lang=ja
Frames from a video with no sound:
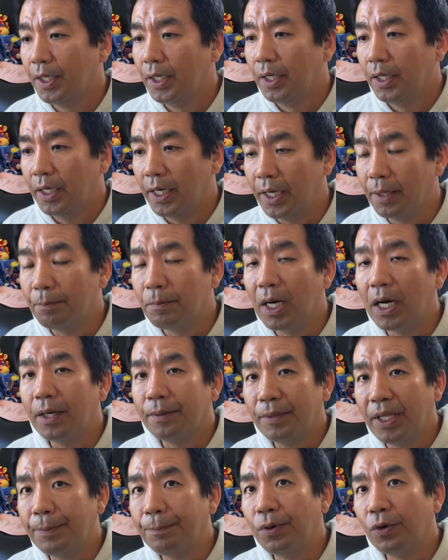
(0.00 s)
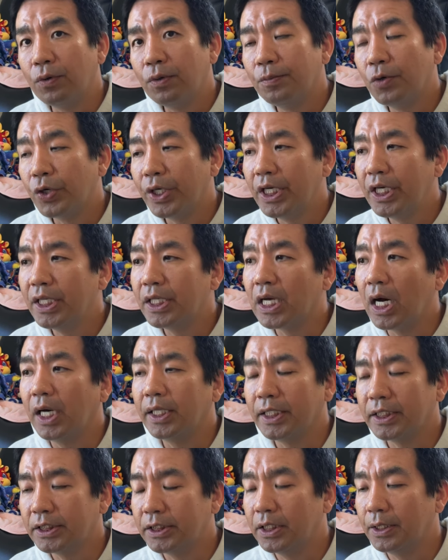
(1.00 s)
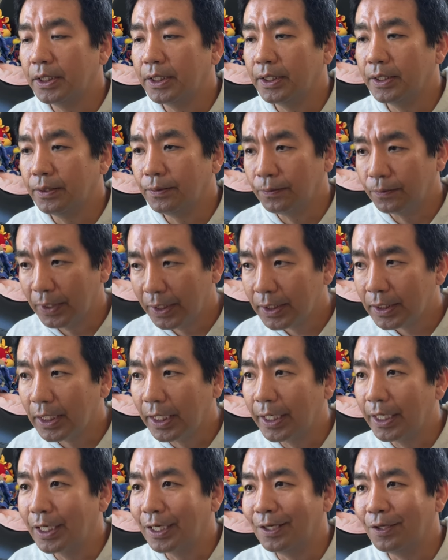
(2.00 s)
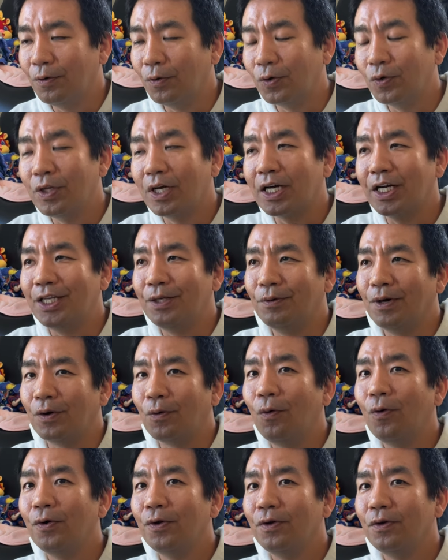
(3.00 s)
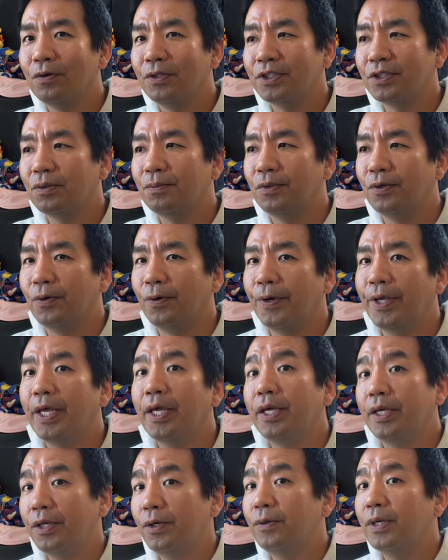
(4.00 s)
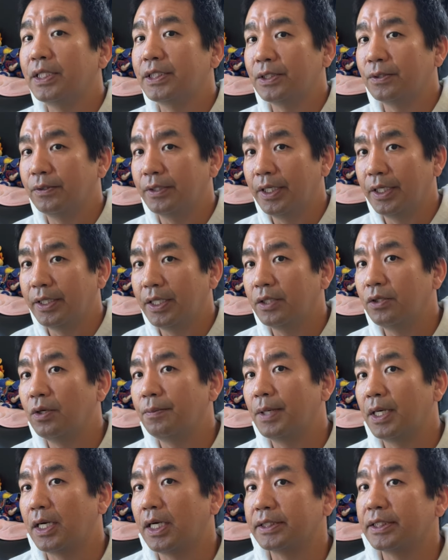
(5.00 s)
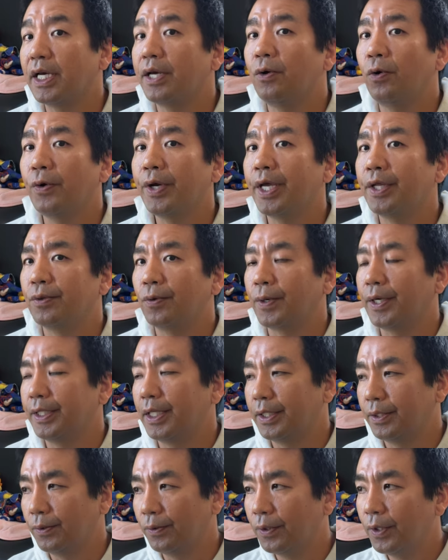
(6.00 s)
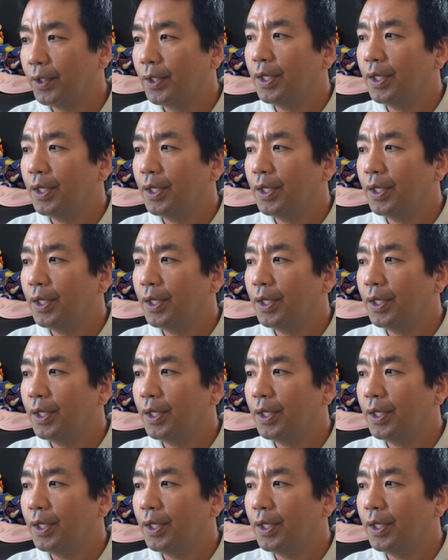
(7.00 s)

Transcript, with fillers: はい。まあね、僕も聞いた話では、えー、世の中にはこういう人も、えー、いるらしくて、例えば火災保険とかだと、